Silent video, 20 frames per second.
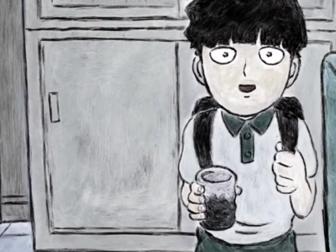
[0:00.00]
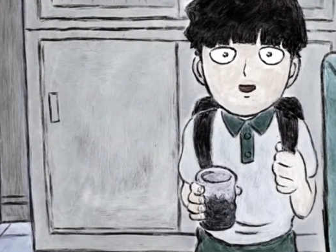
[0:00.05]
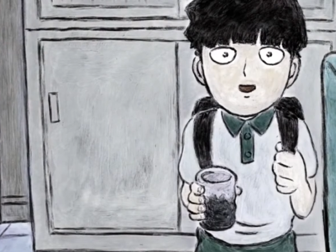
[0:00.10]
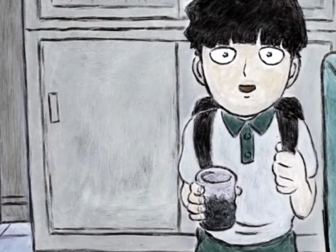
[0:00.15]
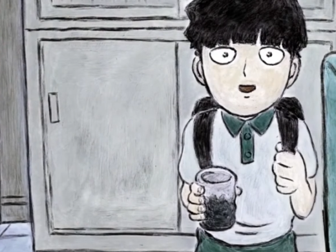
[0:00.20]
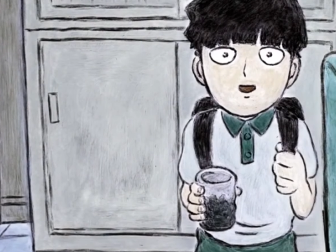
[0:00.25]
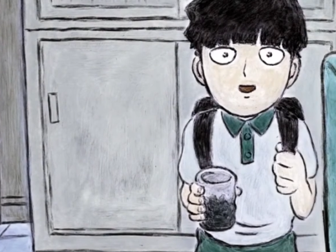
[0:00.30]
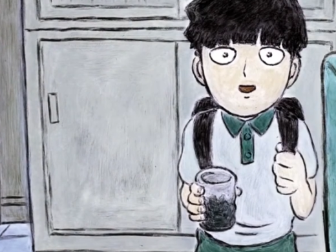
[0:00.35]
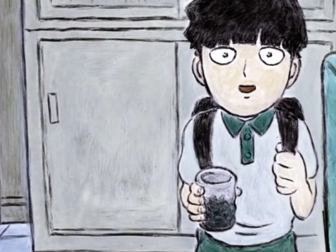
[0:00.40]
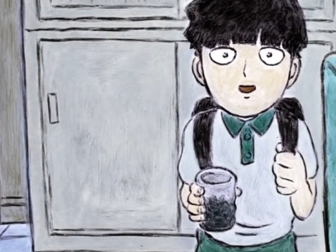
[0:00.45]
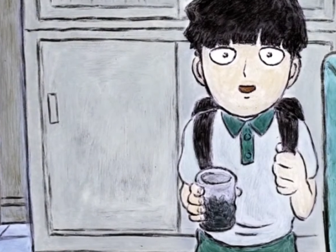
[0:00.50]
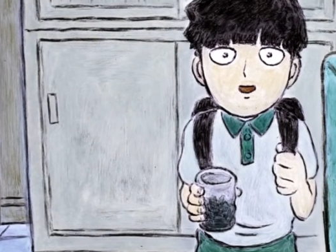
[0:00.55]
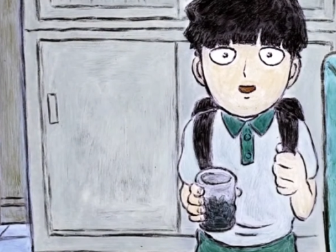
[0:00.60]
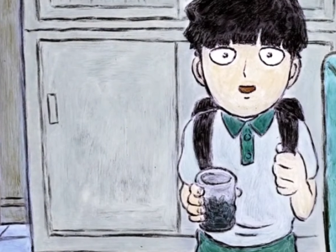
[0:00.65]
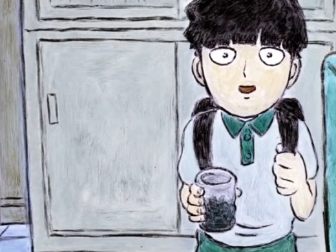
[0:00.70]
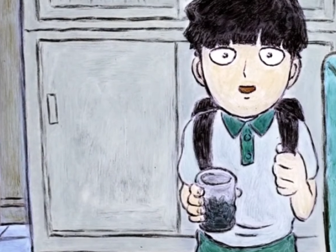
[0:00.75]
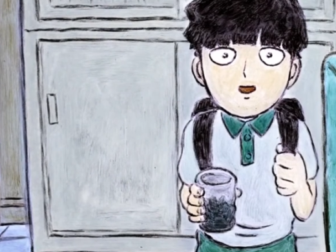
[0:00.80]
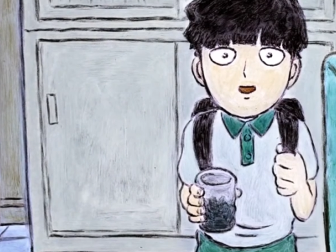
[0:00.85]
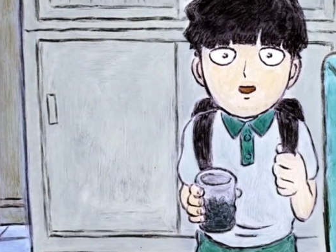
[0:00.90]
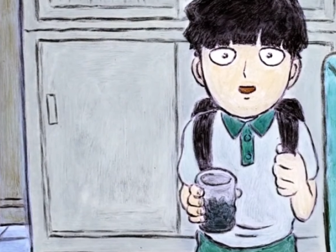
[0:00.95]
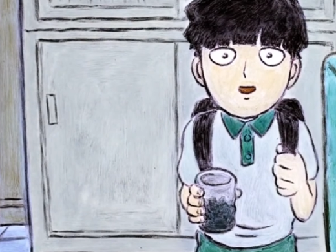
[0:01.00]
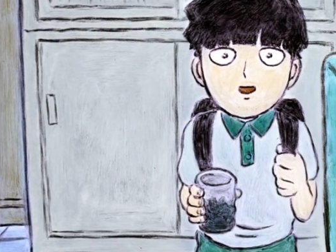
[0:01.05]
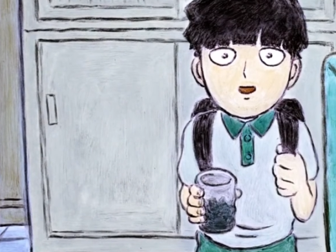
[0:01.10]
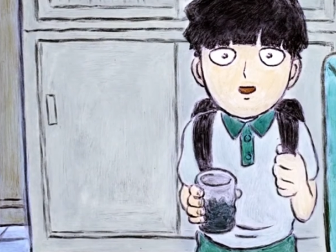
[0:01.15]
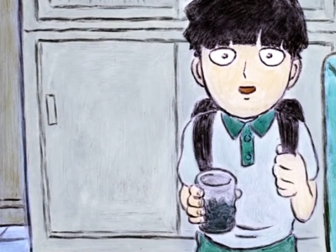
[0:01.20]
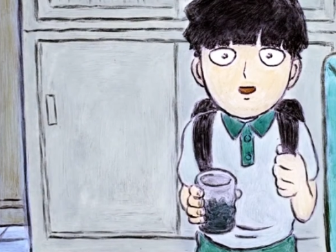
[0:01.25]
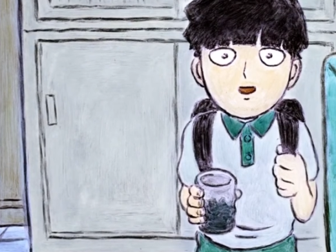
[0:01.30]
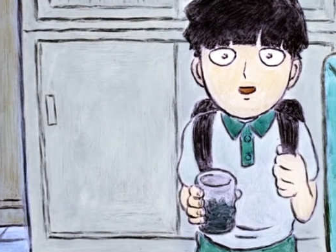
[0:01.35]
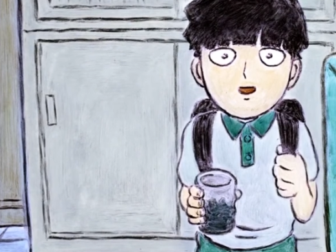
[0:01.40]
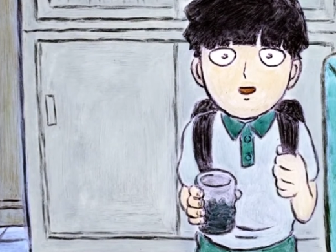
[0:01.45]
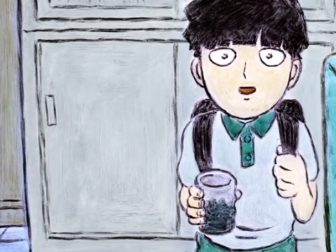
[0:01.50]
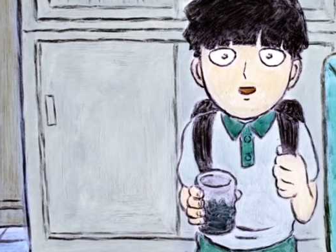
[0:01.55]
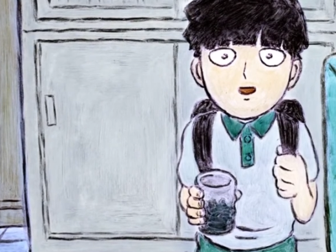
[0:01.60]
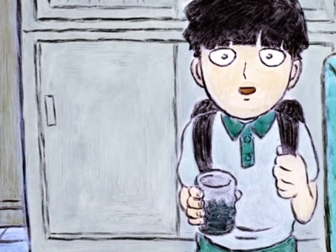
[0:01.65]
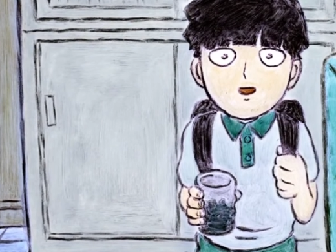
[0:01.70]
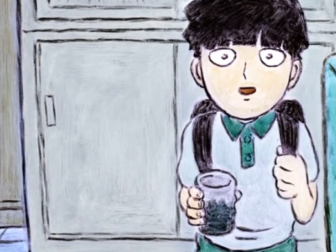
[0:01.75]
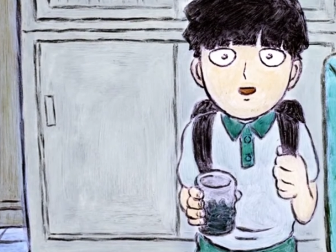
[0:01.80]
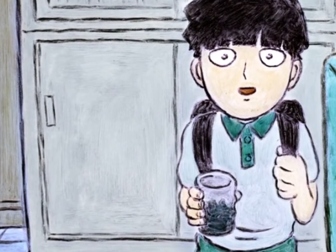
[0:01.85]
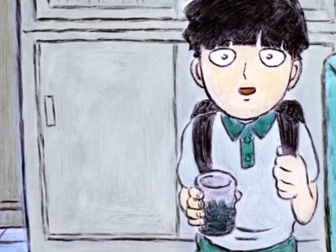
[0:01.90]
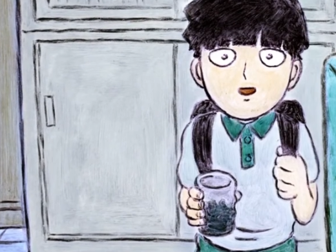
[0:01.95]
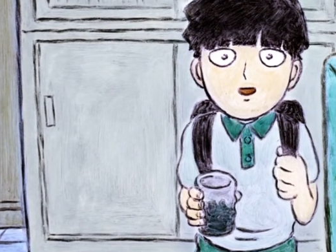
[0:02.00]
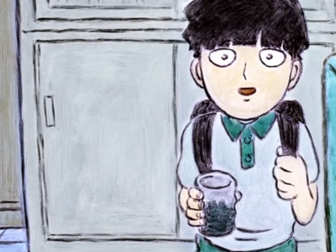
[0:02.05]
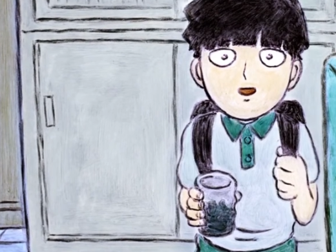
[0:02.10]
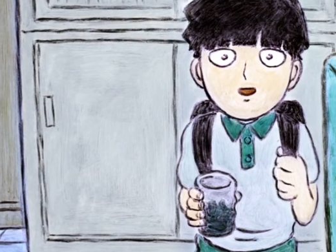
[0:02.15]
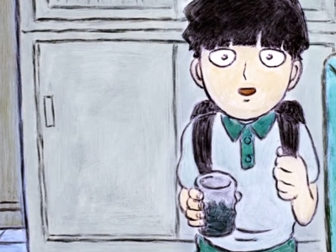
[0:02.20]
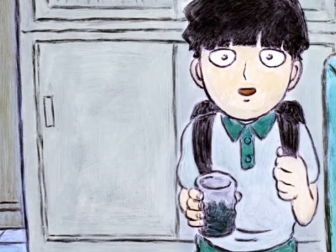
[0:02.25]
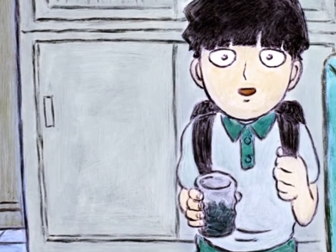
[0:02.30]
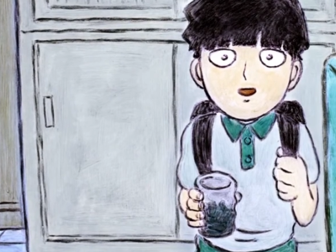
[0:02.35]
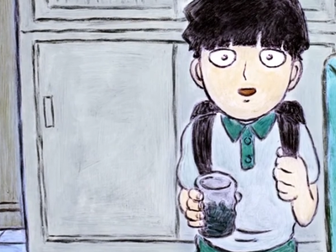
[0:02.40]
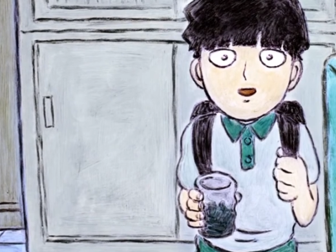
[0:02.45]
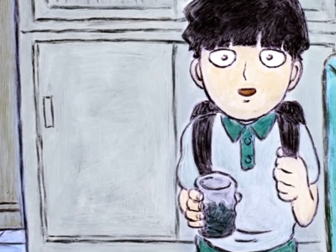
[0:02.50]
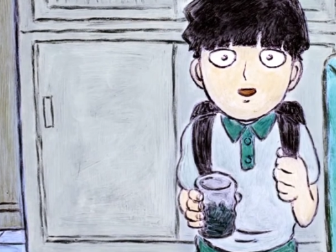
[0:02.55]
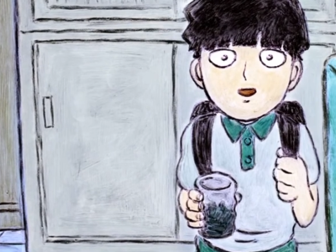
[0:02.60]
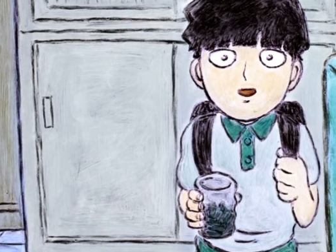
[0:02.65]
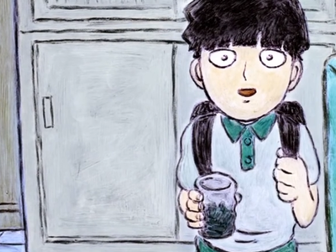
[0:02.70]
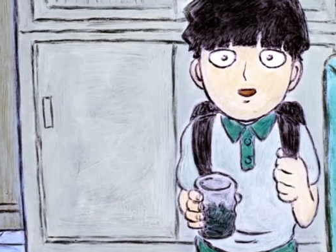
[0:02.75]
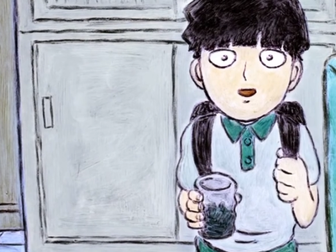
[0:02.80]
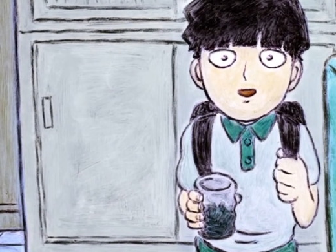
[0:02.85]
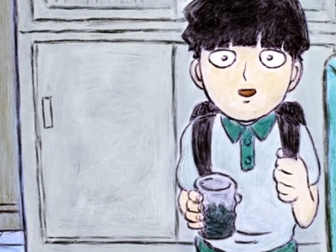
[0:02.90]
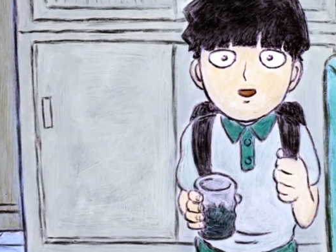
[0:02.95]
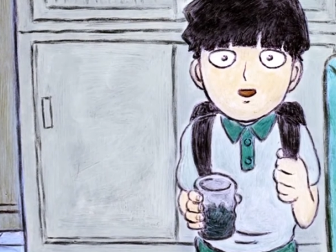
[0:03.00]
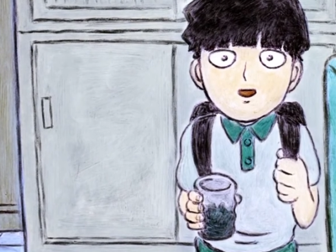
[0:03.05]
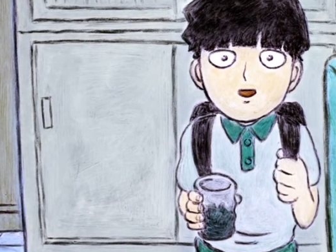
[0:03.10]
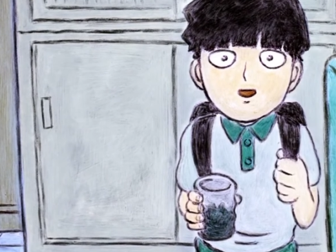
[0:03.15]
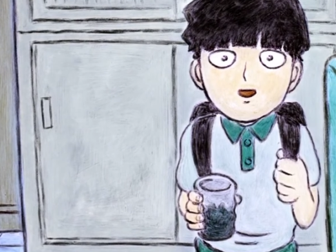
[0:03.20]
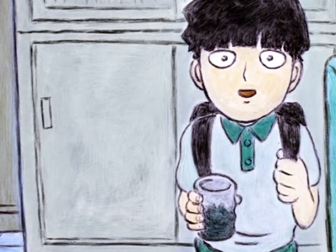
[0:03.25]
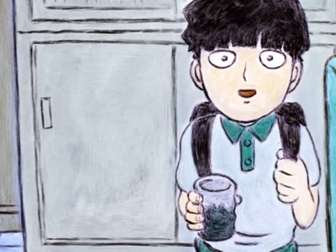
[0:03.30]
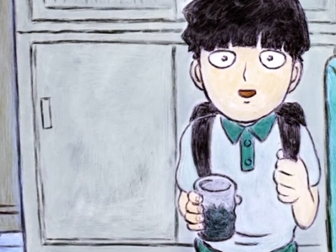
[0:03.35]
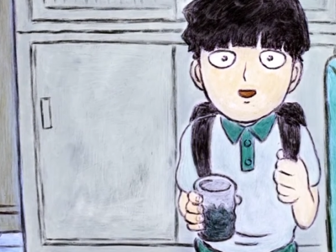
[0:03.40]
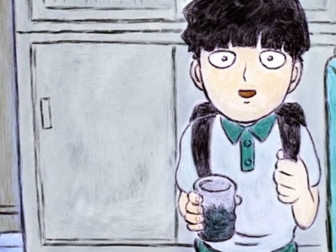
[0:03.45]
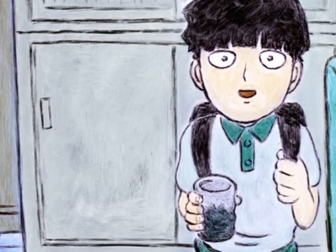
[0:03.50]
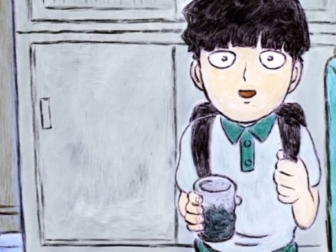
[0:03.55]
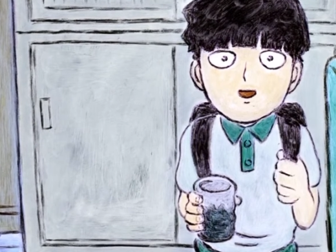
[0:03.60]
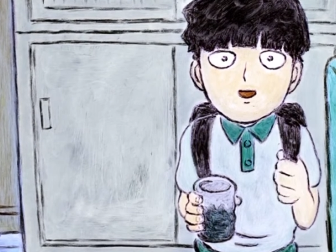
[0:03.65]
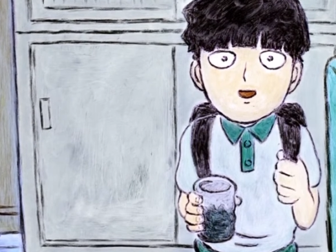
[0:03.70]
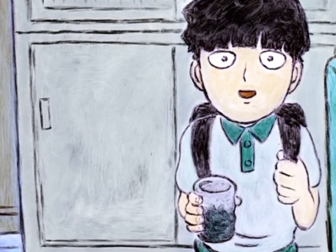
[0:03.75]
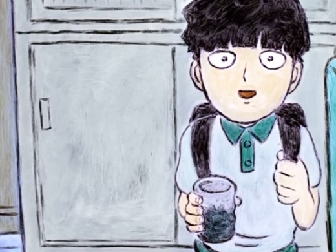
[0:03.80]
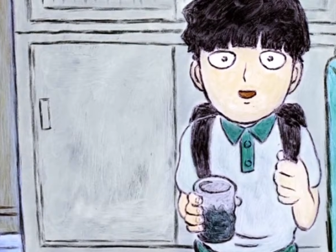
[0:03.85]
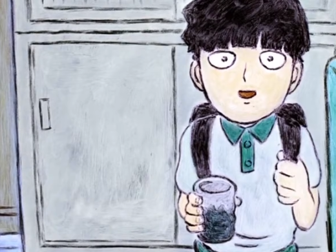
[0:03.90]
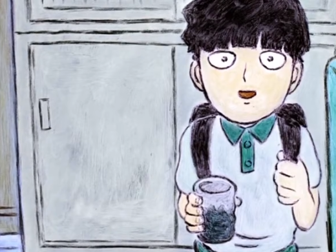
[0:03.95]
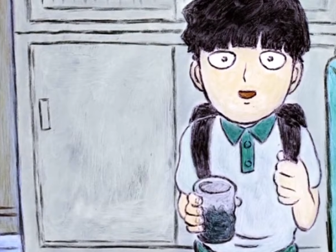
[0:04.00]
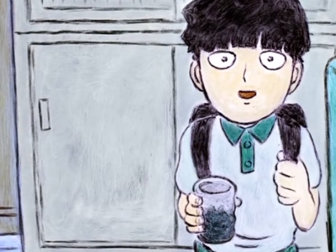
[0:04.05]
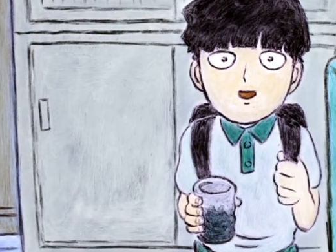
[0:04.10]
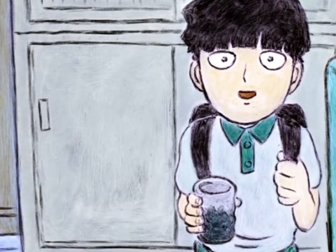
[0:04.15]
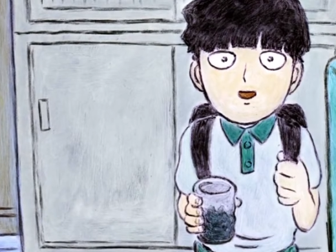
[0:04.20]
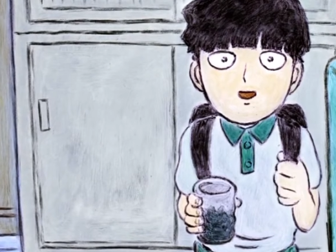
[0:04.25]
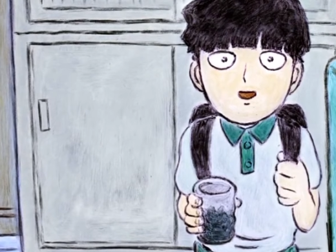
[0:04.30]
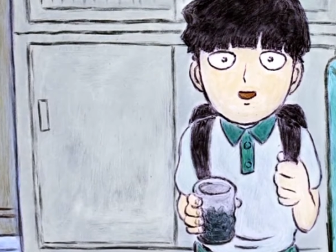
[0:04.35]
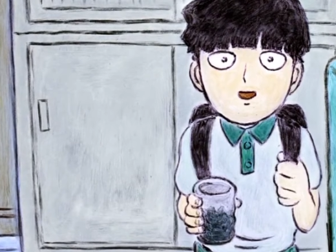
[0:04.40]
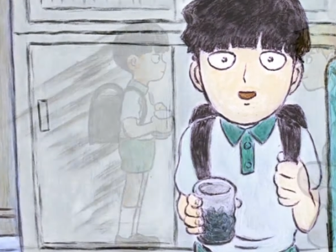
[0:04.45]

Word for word: toda persona cambia y quiere mejorar. Y la verdad es que